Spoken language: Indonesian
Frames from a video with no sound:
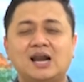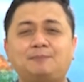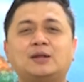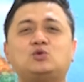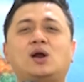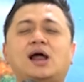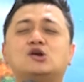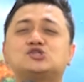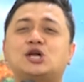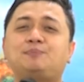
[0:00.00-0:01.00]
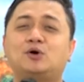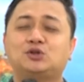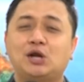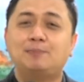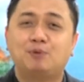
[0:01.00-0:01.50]
Kenapa Tuhan harus
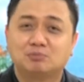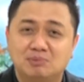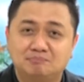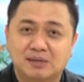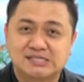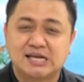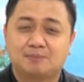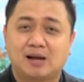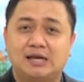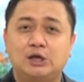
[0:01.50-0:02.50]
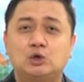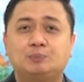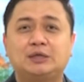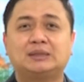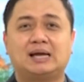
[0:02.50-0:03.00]
repot-repot mempersiapkan
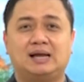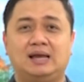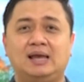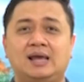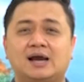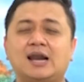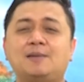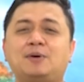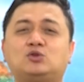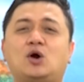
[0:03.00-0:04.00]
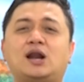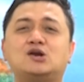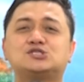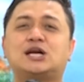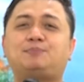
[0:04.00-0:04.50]
hidup kita? Kenapa Tuhan
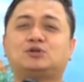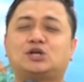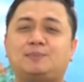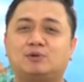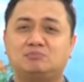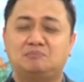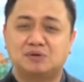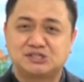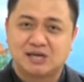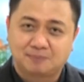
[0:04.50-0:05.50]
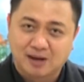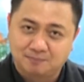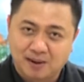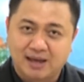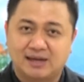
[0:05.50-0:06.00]
harus repot-repot
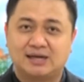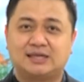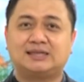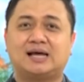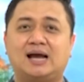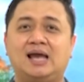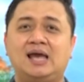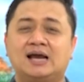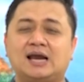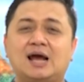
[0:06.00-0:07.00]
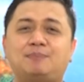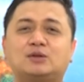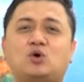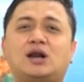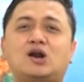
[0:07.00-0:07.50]
mempersiapkan pelayanan kita? Kenapa
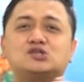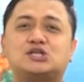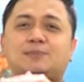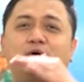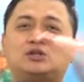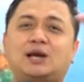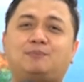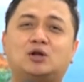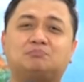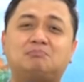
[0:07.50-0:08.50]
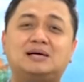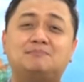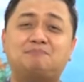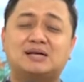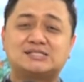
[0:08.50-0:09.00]
Tuhan harus repot-repot
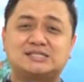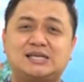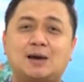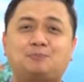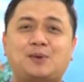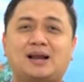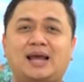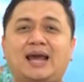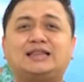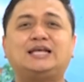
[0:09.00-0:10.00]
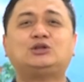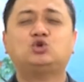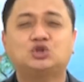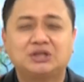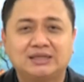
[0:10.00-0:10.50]
mempersiapkan
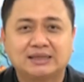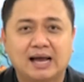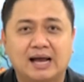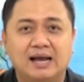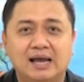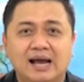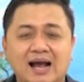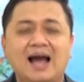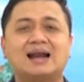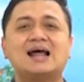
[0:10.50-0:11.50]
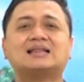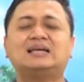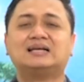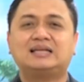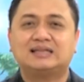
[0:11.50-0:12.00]
attitude kita?
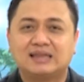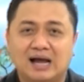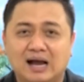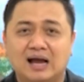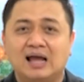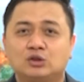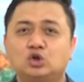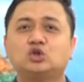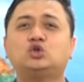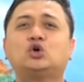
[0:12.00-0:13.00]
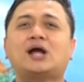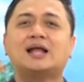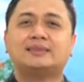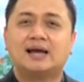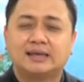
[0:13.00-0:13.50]
karakter kita, tutur
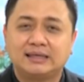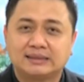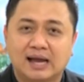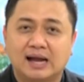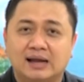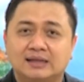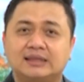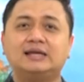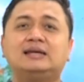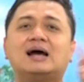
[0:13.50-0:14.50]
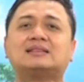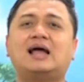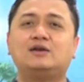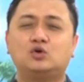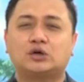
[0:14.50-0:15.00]
kata kita, tindak
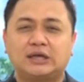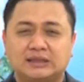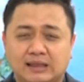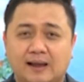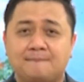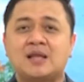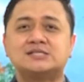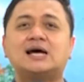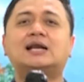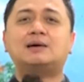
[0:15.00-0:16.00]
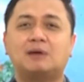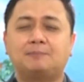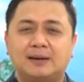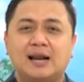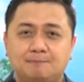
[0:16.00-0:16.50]
tanduk kita, cara
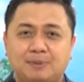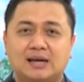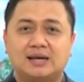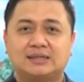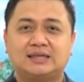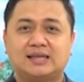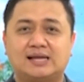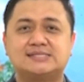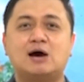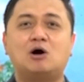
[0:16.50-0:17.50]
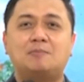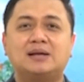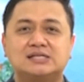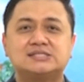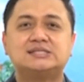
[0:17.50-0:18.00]
berpenampilan kita.
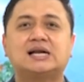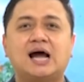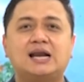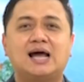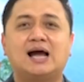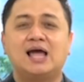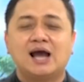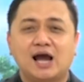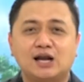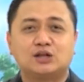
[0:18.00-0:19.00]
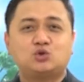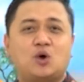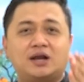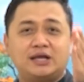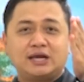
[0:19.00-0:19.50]
Jawabannya sederhana, karena
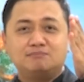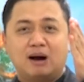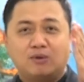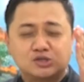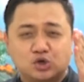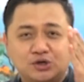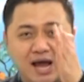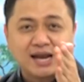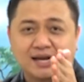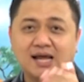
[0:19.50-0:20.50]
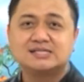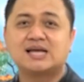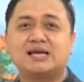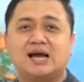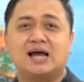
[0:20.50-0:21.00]
Tuhan ingin bahwa saudara dan
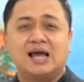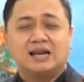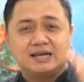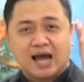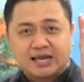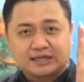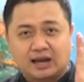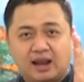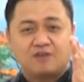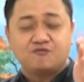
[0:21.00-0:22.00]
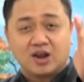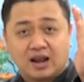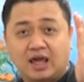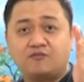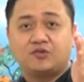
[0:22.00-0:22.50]
saya naik ke
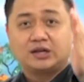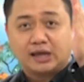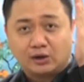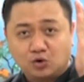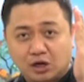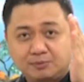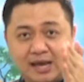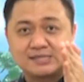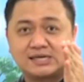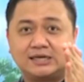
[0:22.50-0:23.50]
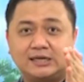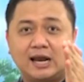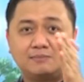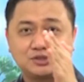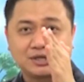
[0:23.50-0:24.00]
level-level yang luar biasa di
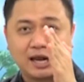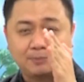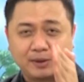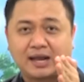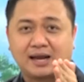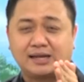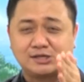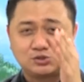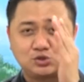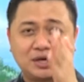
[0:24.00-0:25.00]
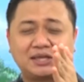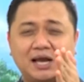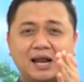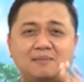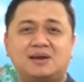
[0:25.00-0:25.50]
dalam segala perkara yang setuju
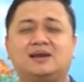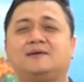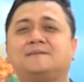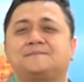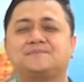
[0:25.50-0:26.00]
katakan amin.